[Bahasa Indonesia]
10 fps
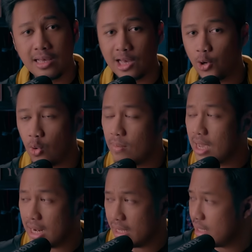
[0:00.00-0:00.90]
Kedua
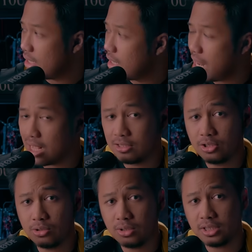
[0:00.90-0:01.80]
begal ini
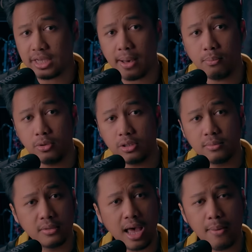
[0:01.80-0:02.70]
langsung cabut
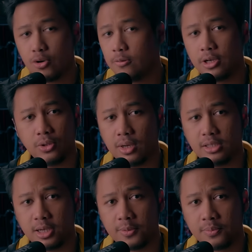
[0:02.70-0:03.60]
kabur begitu
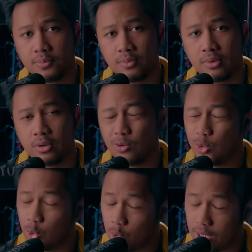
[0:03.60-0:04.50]
aja.
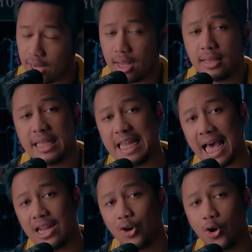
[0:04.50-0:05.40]
Untungnya
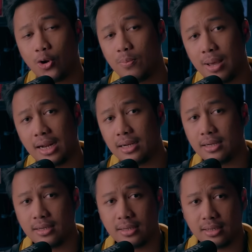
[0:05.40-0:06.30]
tidak ada korban
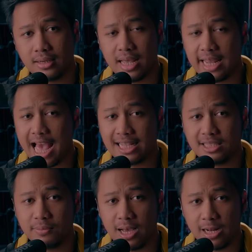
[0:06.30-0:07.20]
dari aksi
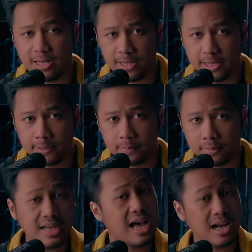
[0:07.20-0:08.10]
begal ini.
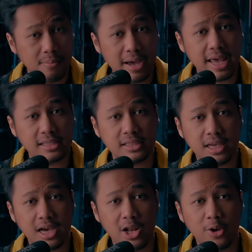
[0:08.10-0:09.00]
Gak kebayang sih
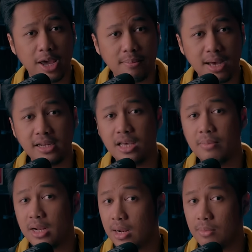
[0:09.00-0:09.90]
ya kalau emang dia
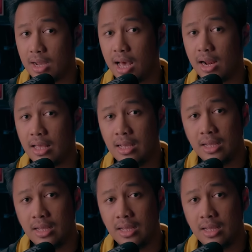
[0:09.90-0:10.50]
beneran begal.